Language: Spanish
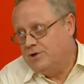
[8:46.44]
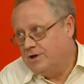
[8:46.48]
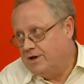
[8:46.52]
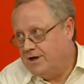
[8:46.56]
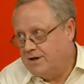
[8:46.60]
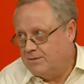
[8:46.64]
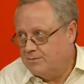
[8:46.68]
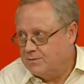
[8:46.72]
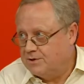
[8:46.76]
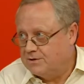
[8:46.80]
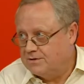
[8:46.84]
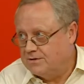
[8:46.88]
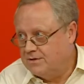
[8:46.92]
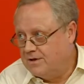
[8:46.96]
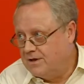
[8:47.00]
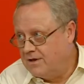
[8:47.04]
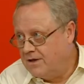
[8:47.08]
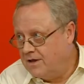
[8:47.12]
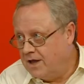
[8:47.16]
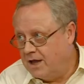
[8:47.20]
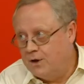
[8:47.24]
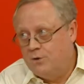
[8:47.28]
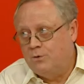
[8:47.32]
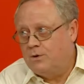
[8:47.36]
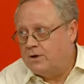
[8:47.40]
de cambio.
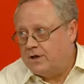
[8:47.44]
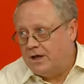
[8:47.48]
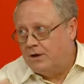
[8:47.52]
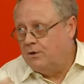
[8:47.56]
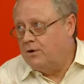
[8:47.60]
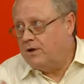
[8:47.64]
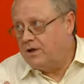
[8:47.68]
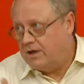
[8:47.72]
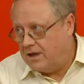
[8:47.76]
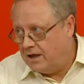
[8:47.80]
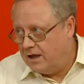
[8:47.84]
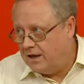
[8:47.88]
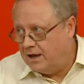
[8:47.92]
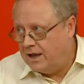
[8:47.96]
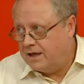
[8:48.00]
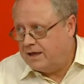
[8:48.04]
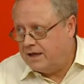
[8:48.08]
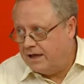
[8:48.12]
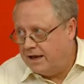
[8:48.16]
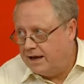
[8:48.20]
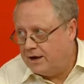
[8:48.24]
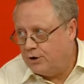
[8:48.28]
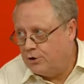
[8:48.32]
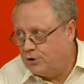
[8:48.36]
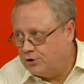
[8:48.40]
En que,
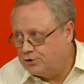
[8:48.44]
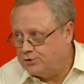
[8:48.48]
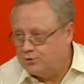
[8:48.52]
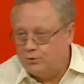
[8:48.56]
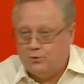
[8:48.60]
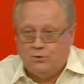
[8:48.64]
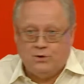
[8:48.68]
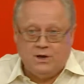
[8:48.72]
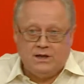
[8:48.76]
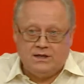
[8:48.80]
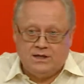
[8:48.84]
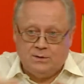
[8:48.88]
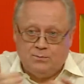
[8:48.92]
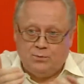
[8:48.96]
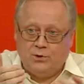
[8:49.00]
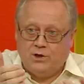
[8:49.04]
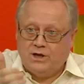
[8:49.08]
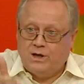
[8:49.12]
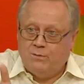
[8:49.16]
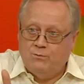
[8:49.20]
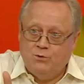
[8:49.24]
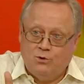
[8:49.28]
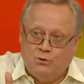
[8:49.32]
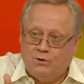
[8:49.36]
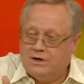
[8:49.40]
en, agosto el, el tipo de
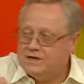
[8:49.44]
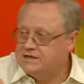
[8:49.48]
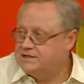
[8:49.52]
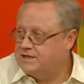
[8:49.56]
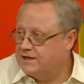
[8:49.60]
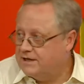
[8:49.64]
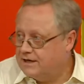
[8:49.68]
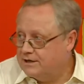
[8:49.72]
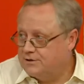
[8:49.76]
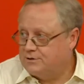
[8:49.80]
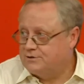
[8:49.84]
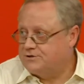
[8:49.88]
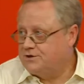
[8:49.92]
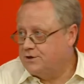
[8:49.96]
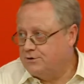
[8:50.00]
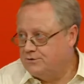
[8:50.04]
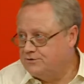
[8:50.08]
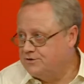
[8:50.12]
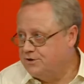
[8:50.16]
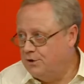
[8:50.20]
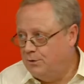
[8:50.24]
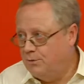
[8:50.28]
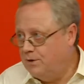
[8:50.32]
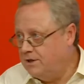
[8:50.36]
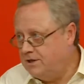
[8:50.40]
cambio, en lugar de ser
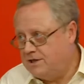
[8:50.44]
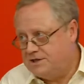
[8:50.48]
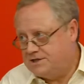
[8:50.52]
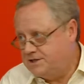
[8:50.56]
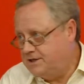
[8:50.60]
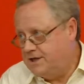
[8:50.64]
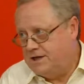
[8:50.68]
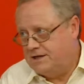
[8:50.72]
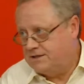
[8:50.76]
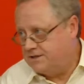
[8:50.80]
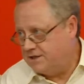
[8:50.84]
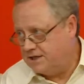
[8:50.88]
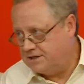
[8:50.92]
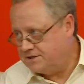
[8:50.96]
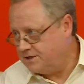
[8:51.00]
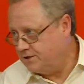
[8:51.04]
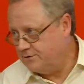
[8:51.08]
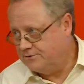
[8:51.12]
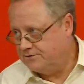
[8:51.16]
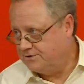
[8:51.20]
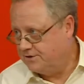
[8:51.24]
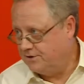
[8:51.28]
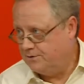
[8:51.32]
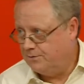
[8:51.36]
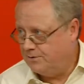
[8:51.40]
14,50, sea
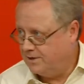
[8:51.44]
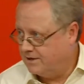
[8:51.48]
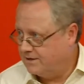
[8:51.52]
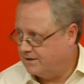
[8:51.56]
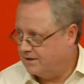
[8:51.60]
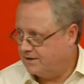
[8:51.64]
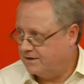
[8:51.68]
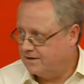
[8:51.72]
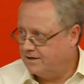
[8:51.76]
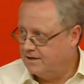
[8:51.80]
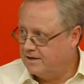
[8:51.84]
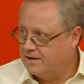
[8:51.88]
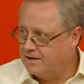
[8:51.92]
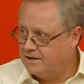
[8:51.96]
13,50.